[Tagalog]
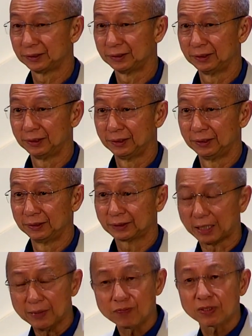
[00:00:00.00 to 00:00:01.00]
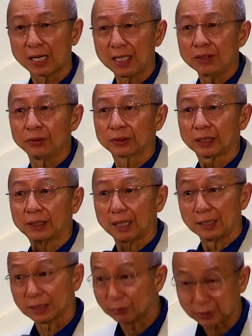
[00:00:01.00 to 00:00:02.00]
So magka, uh,
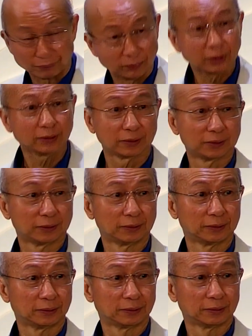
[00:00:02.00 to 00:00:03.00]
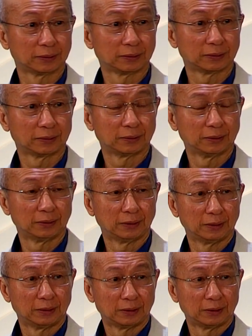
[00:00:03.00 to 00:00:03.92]
nagkakaroon ka dap, magkakaroon ka dapat ng uh,